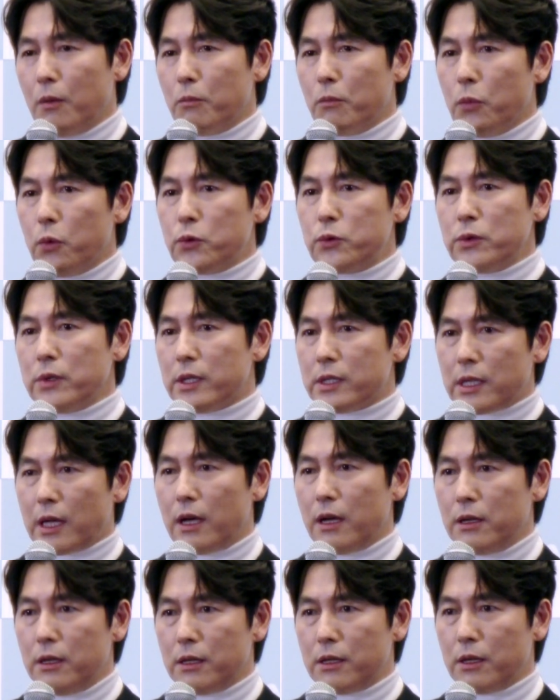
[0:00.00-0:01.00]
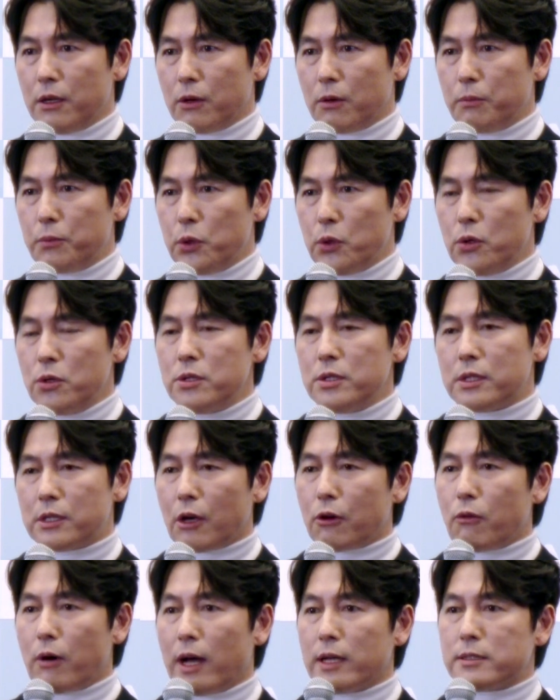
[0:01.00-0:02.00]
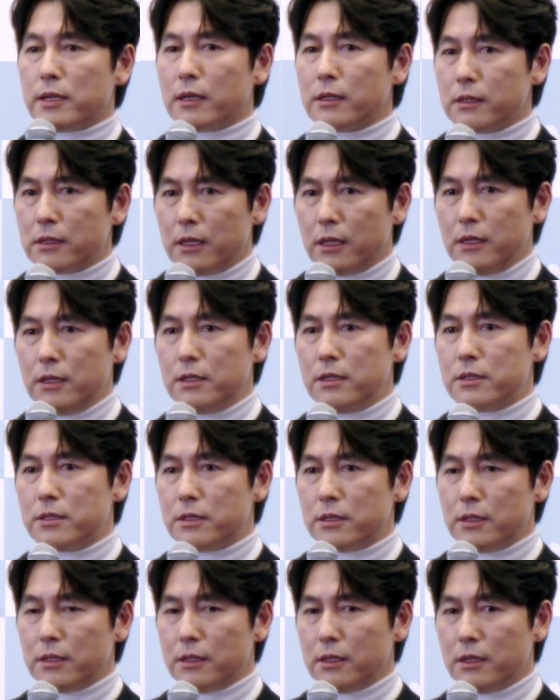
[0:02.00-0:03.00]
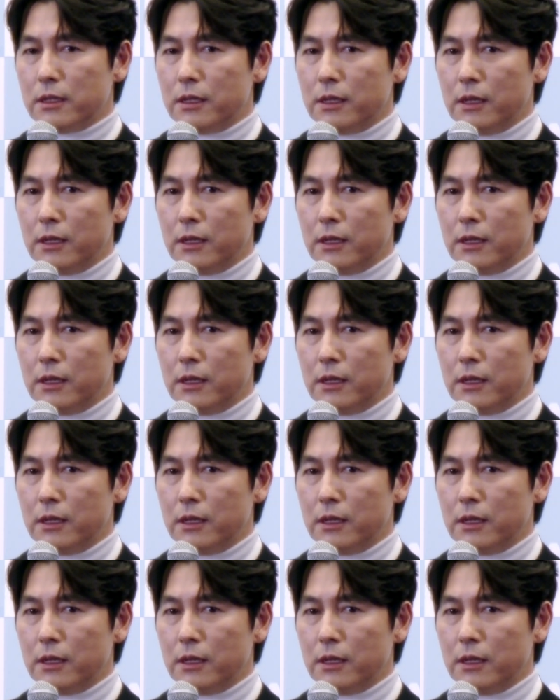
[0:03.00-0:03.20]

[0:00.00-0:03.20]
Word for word: 모든 게 다 이렇게 표현이 다 과장돼 있지.